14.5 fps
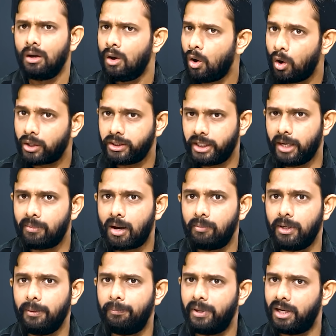और ये
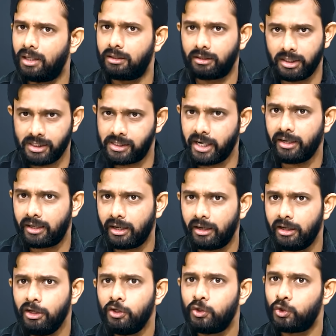मामले बेहद रीसेंट
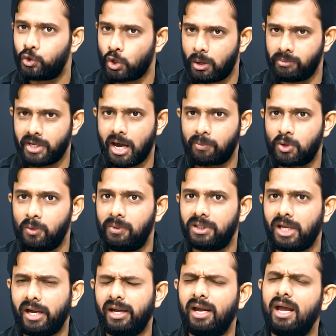हैं जो हमने आपको
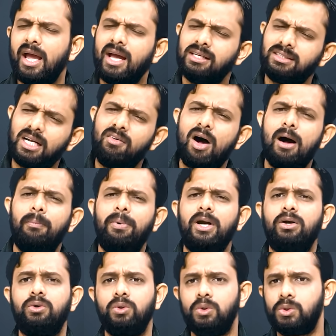बताए हैं ऐसा वहाँ पर
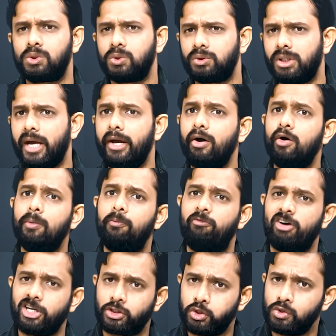रोज़ होता है और
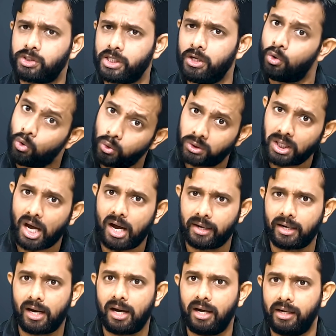वर्षों से होता आ
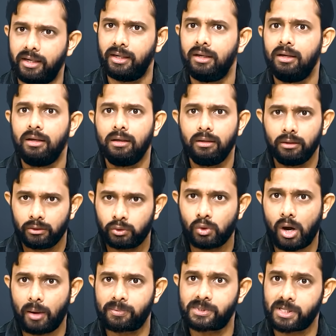रहा है तो
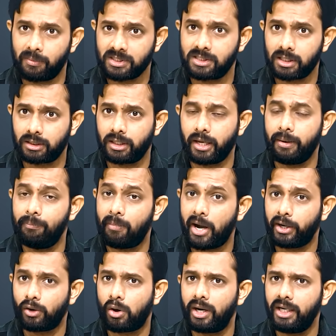आप समझ सकते हैं
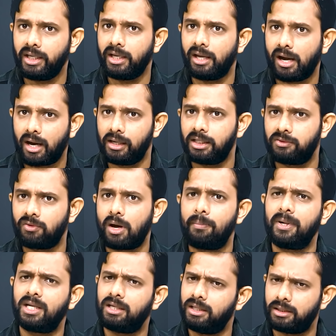माइनॉरिटी की हालत वहाँ
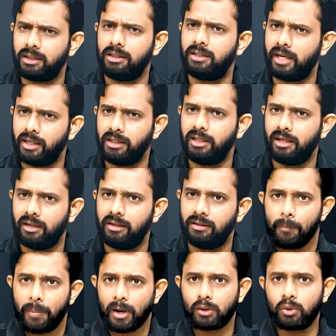पर कितनी दयनीय है
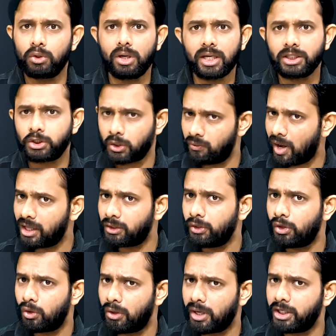कोरोना की शुरुआत हुई
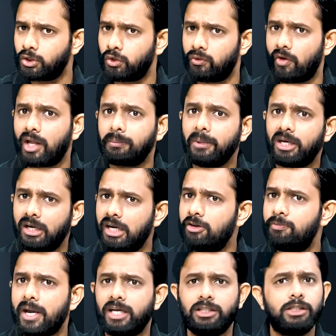कोरोना की शुरुआत में रिलीफ
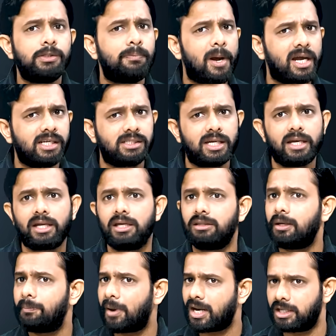पैकेजेस पाकिस्तान के
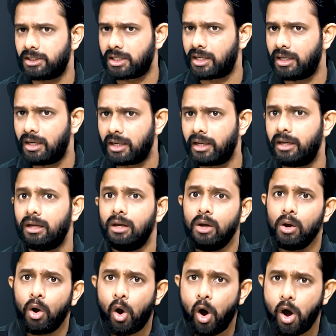अंदर बांटे जाने लगे
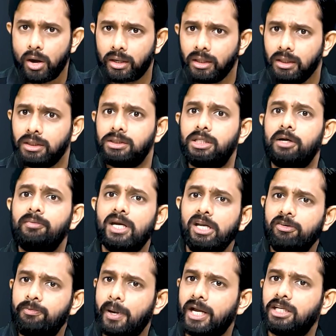और जब
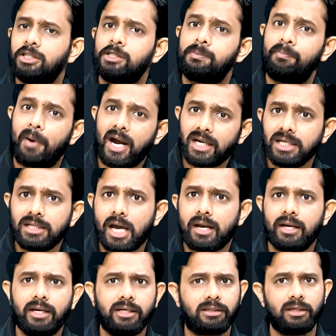रिलीफ पैकेजेस बांटे जा
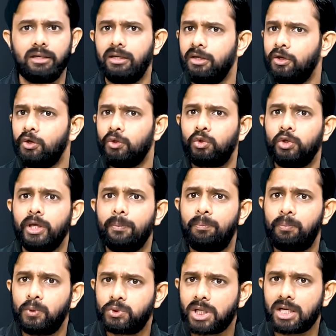रहे थे तो ये
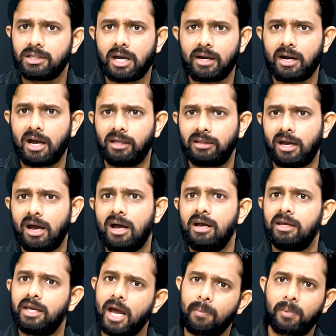पूछा जा रहा था
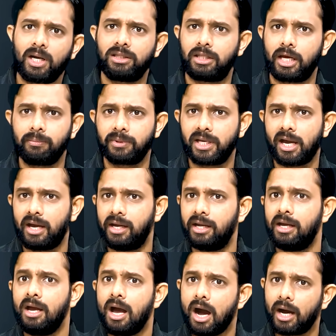कि आपका धर्म क्या है
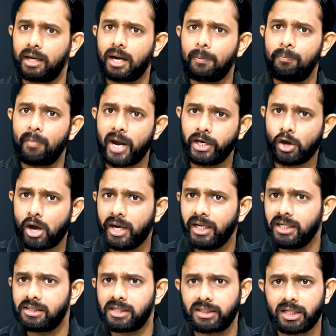अगर आप
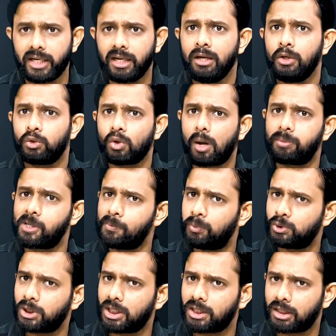माइनॉरिटी से थे तो आपसे
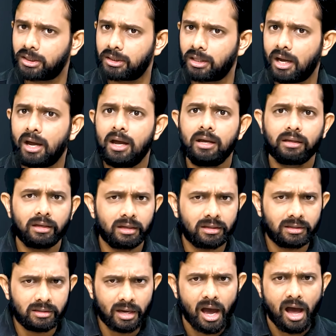पूछा जाता था कि क्या